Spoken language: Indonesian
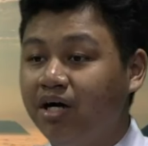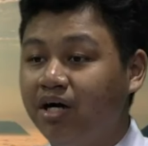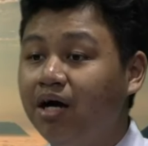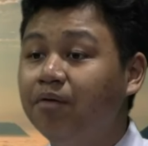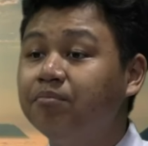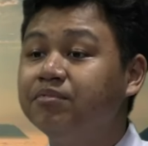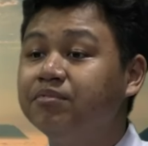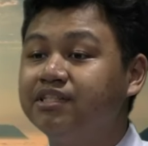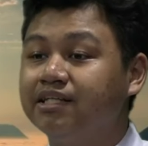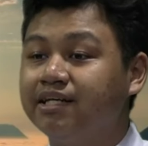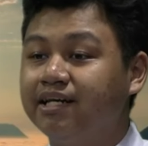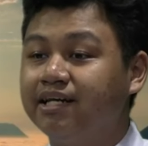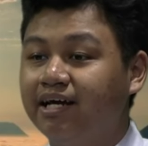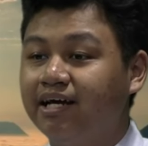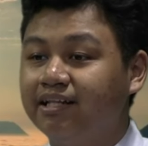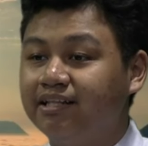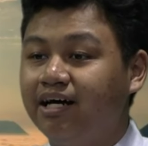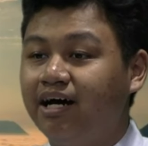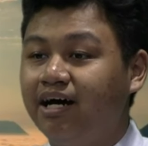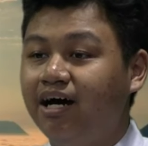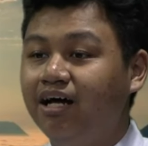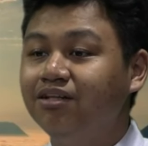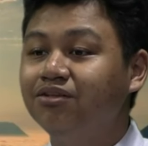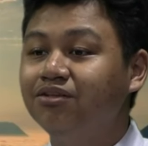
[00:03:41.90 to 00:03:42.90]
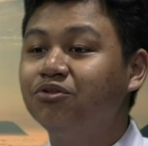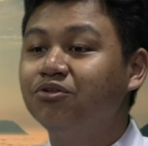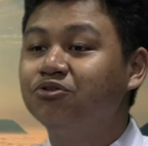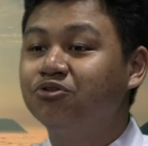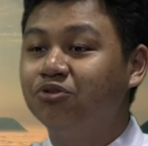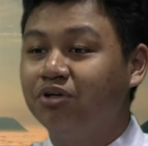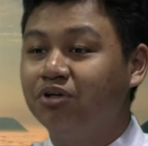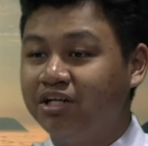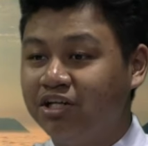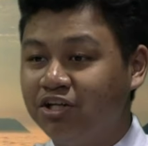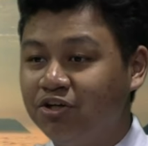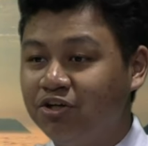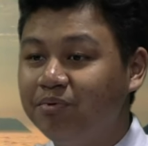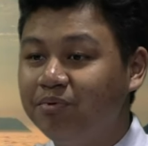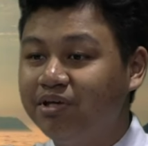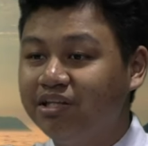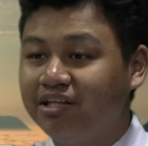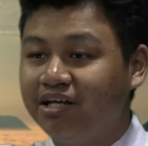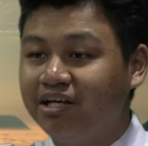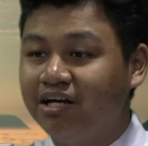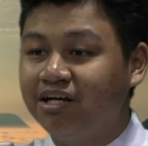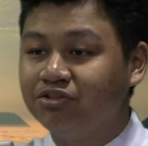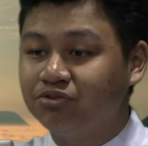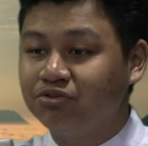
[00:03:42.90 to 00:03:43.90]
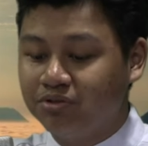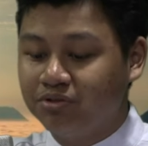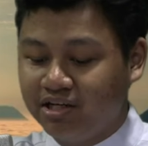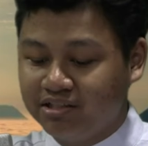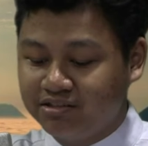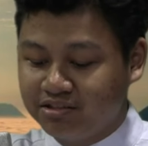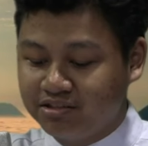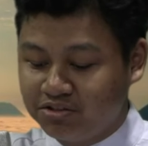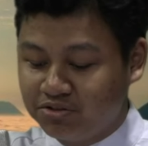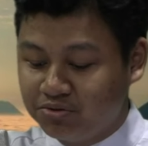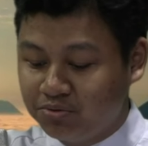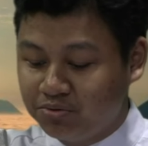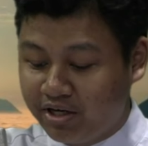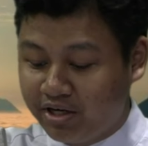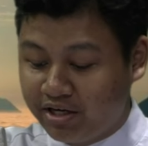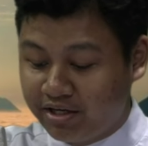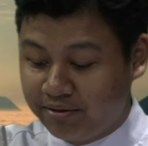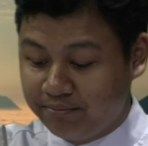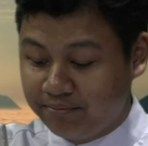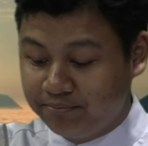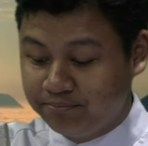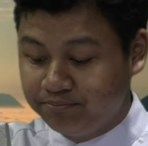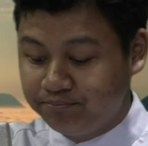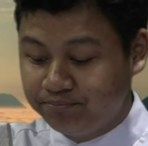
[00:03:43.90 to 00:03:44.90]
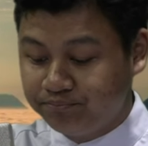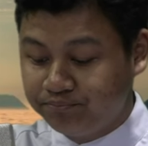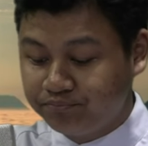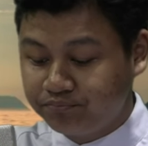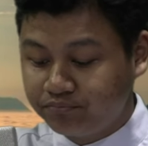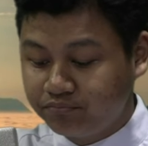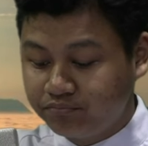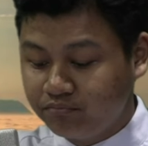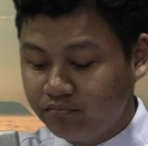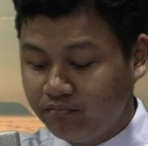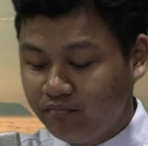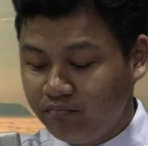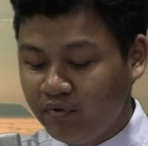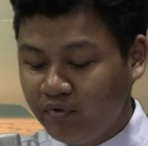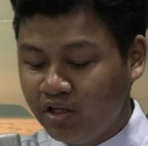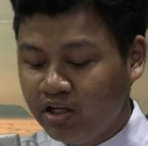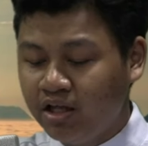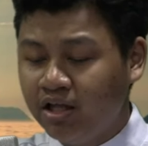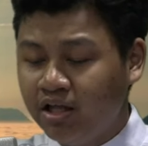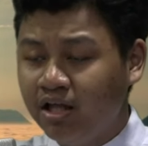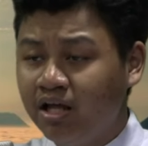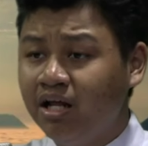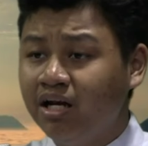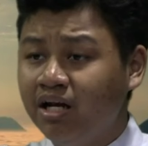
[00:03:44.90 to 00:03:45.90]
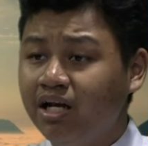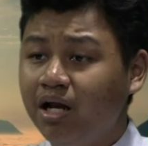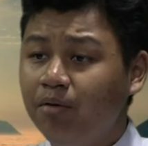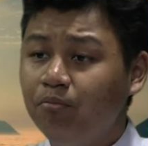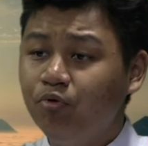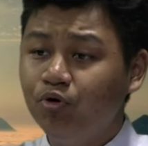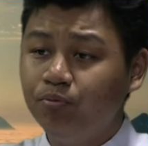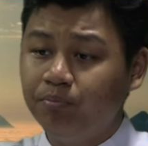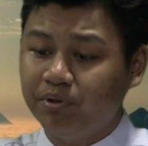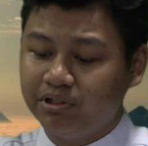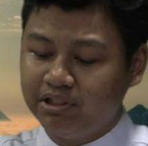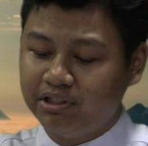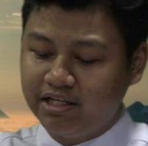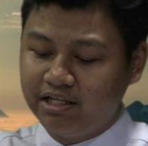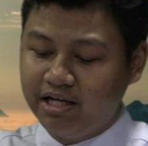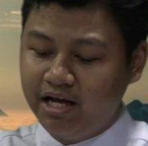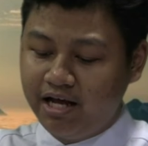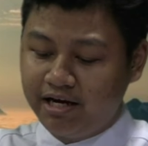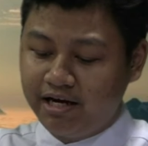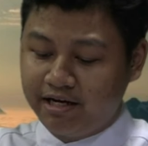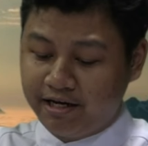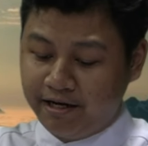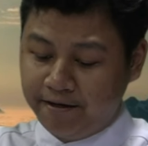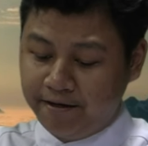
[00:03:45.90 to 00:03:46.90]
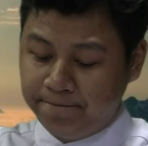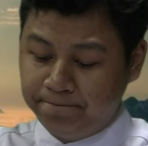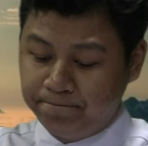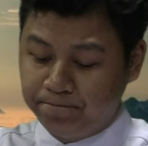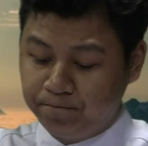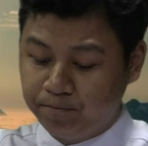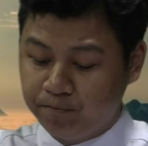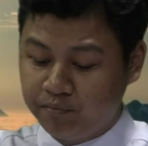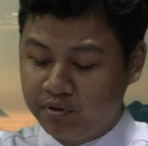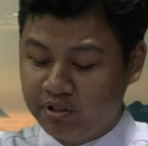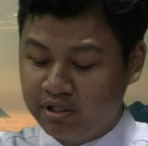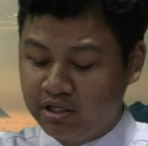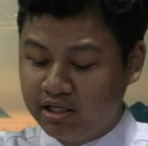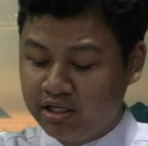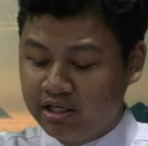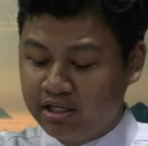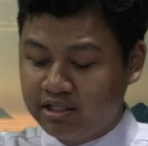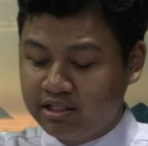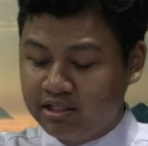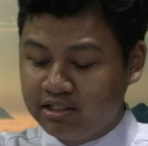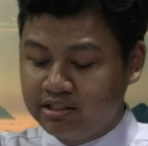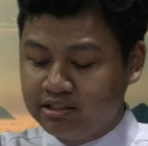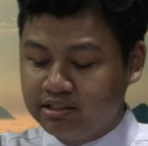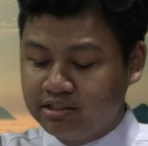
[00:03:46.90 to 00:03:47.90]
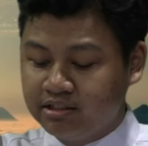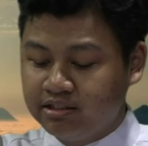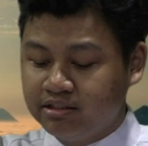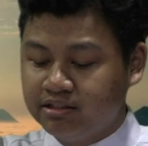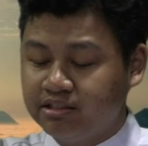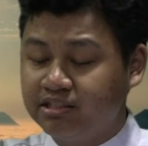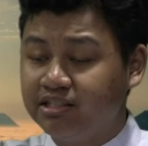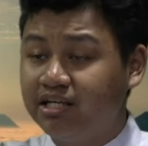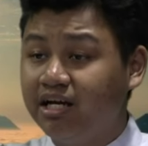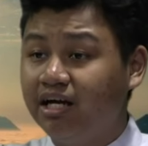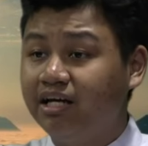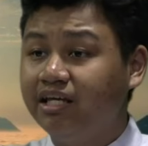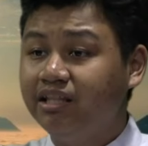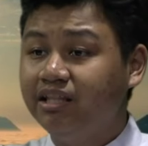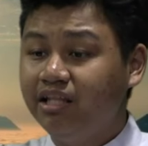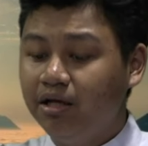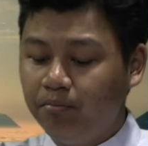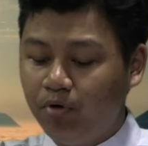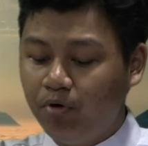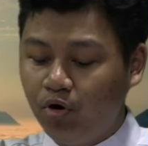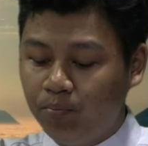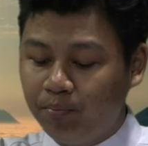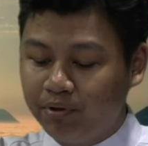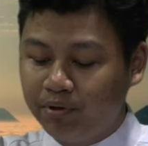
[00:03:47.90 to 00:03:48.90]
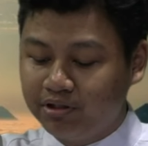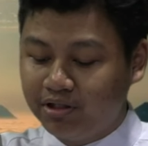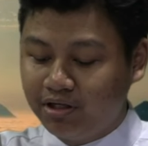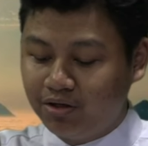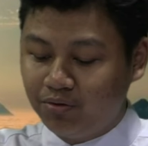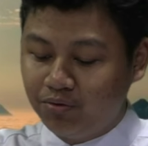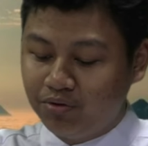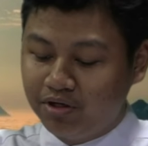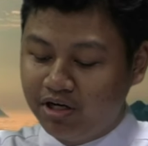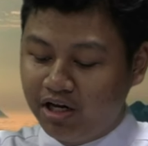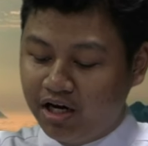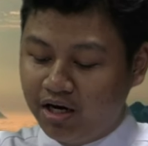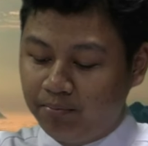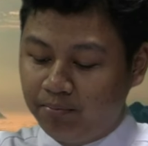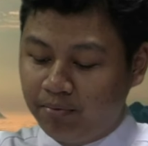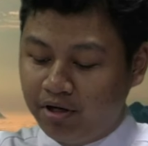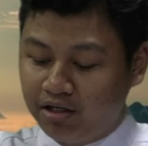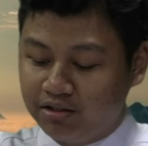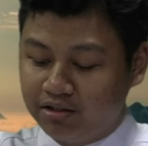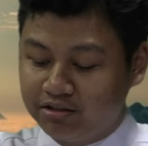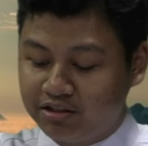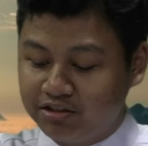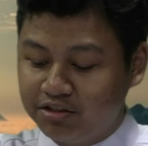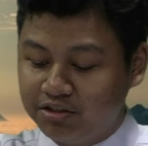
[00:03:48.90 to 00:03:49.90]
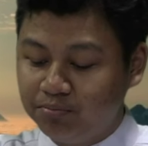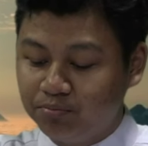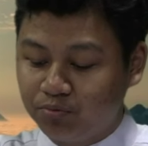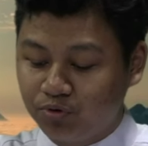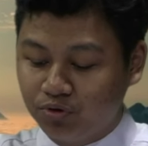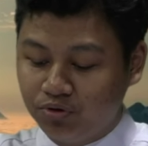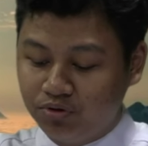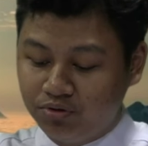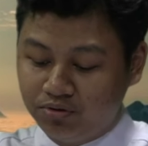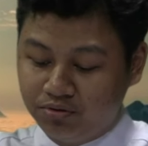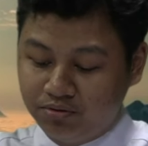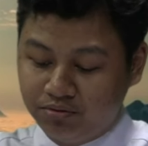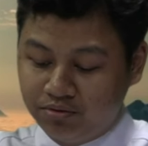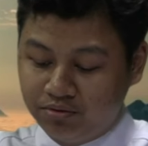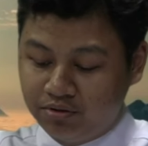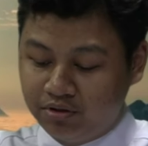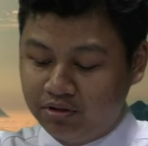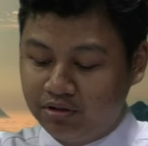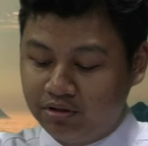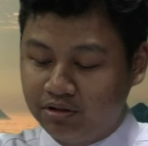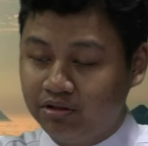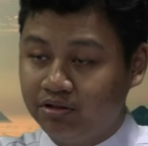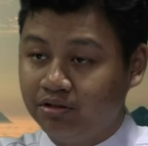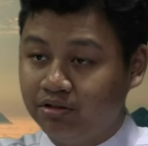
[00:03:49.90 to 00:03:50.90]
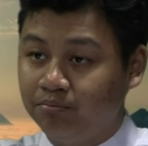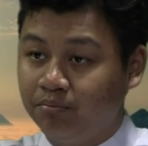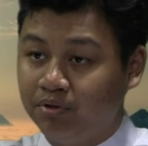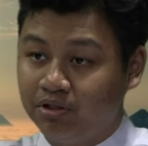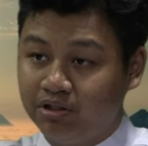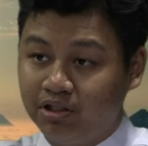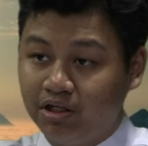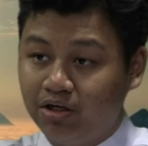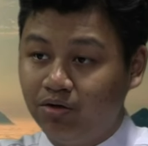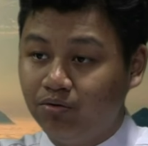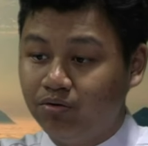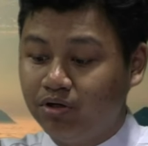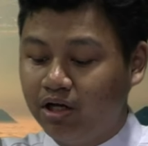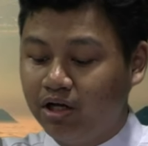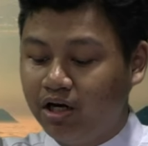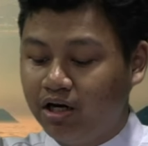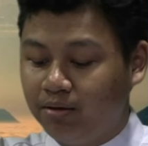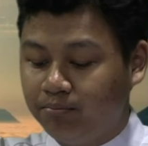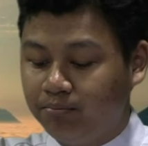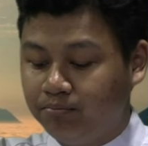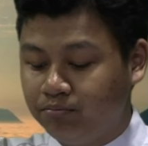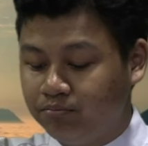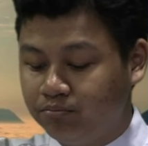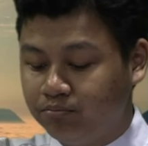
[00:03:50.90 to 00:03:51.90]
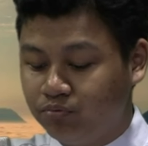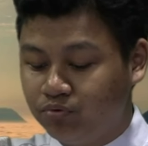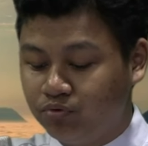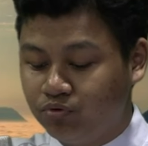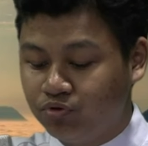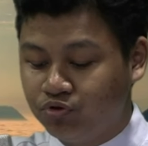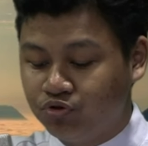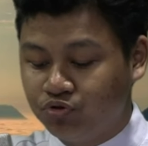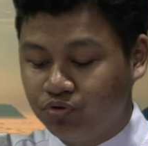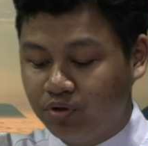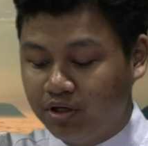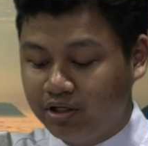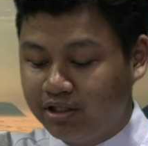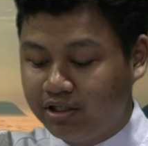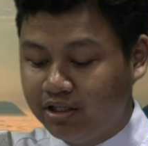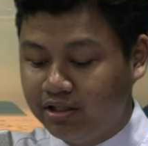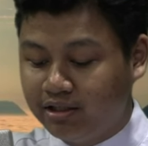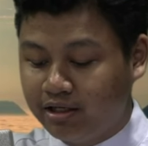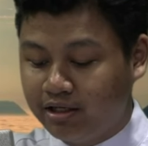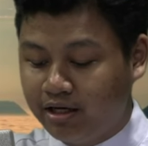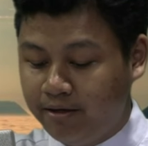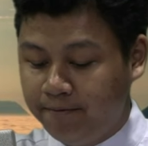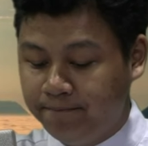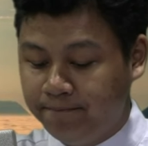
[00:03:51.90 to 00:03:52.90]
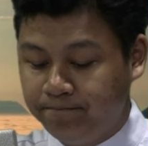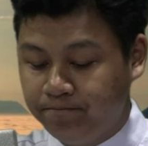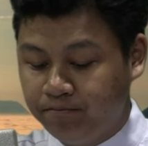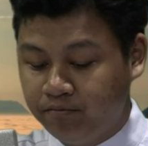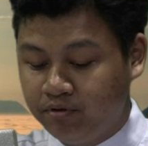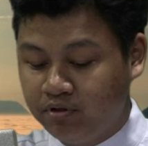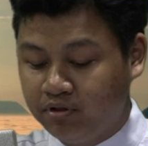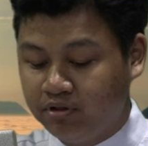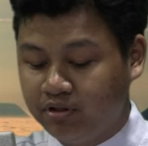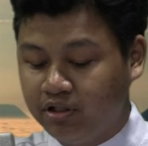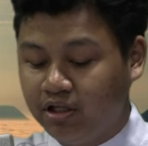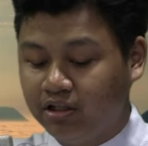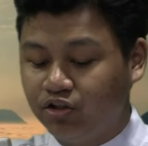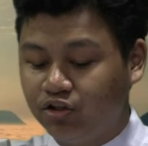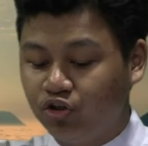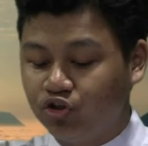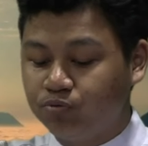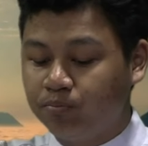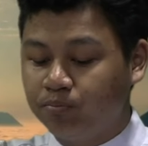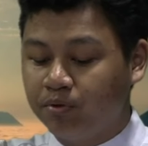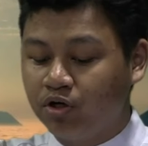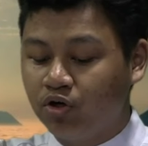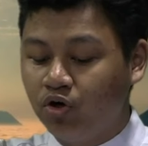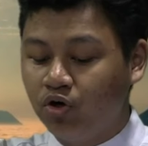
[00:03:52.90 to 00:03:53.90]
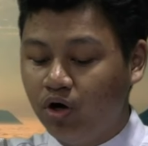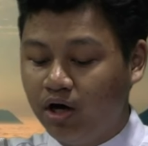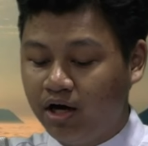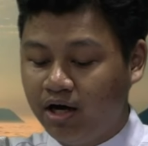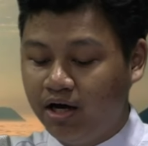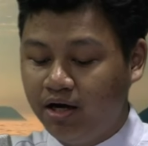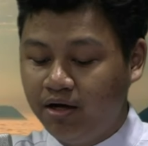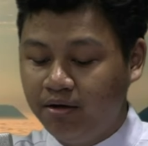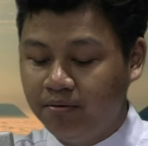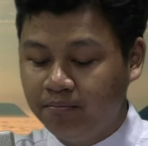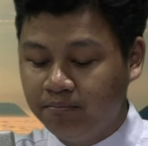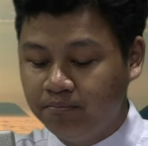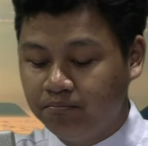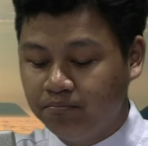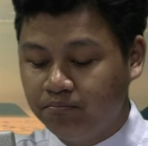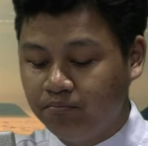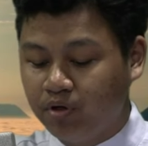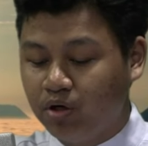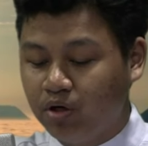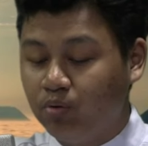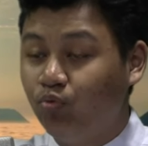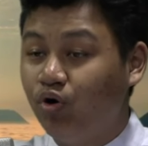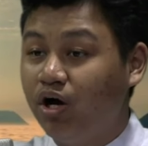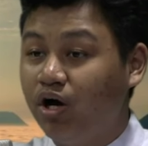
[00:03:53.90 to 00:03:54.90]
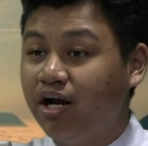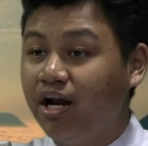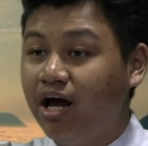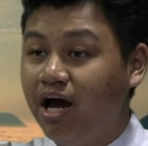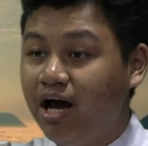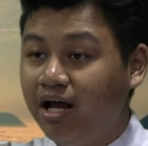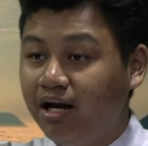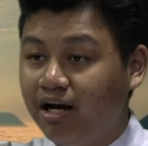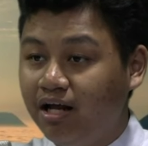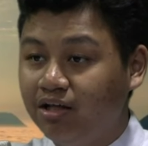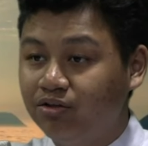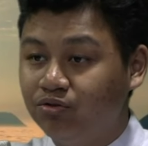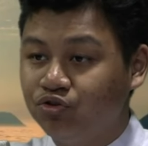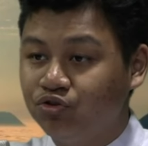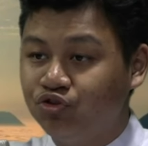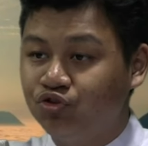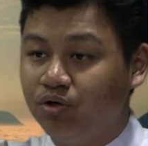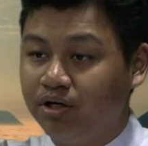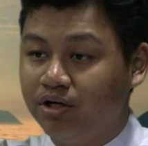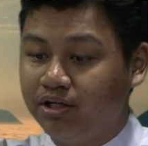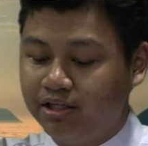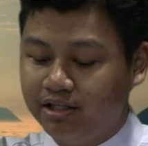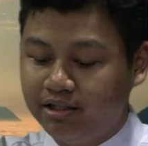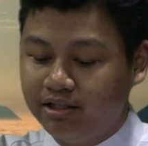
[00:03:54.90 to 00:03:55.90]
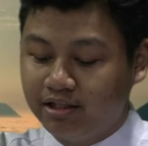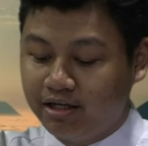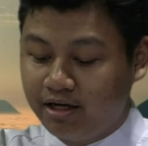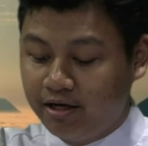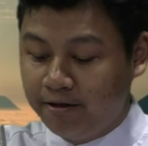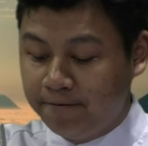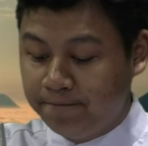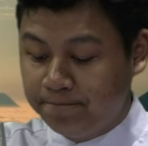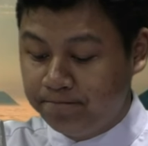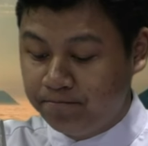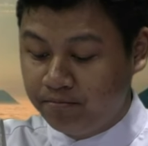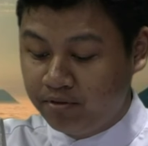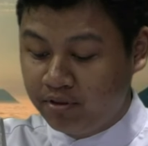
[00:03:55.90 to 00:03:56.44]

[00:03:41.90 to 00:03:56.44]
maka bisa dikatakan tujuan hidup kita sudah sesuai. Namun pertanyaannya, jika kita mau bertekun dalam hal tersebut, bertekun dalam tujuan kita dan terus berdoa menemukan arah tujuan kita,